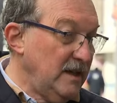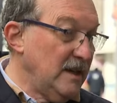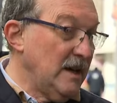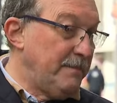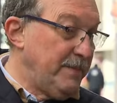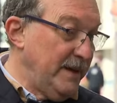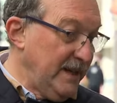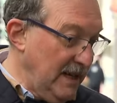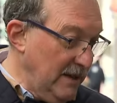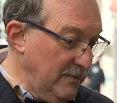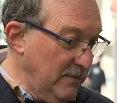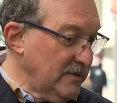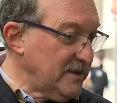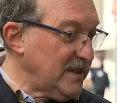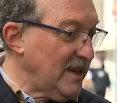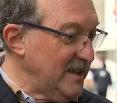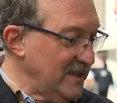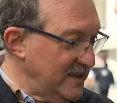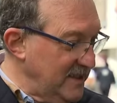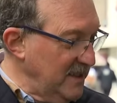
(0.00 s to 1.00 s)
esperamos,
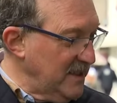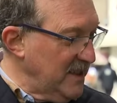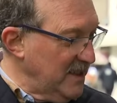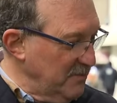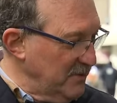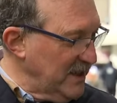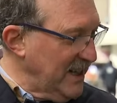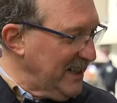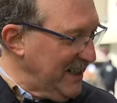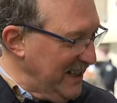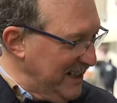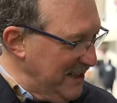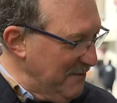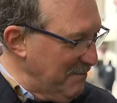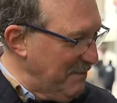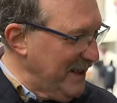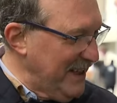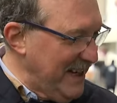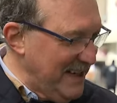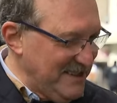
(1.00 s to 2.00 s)
ahí sí tenemos una gran
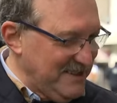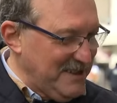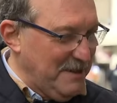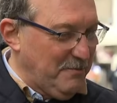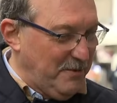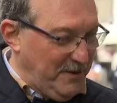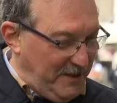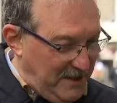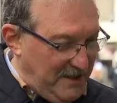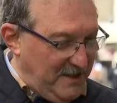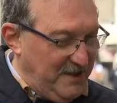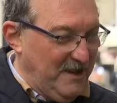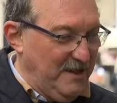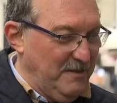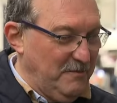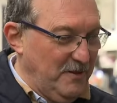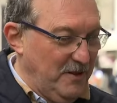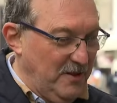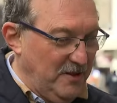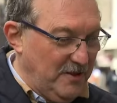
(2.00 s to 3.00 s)
esperanza porque
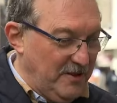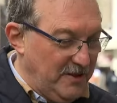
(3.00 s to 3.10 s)
los